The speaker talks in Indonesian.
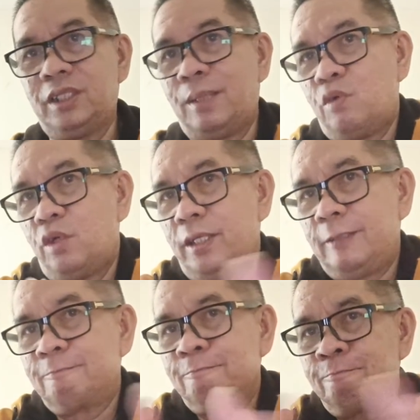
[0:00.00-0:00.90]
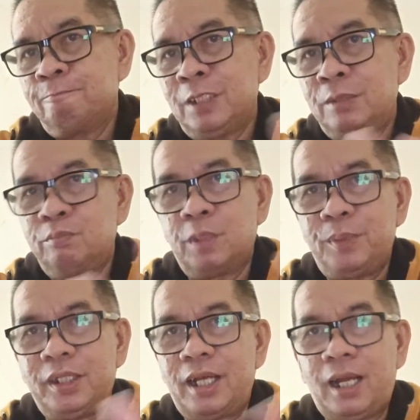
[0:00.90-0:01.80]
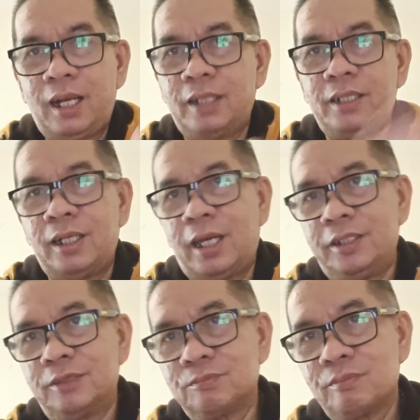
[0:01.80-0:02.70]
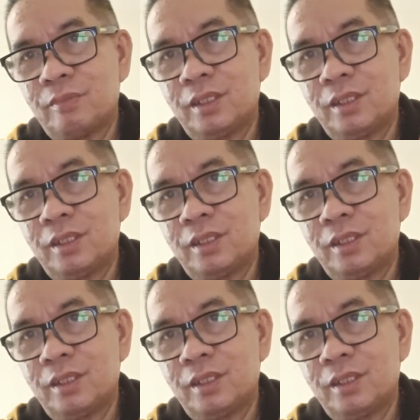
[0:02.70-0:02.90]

tidak boleh berpikir hal-hal yang lain.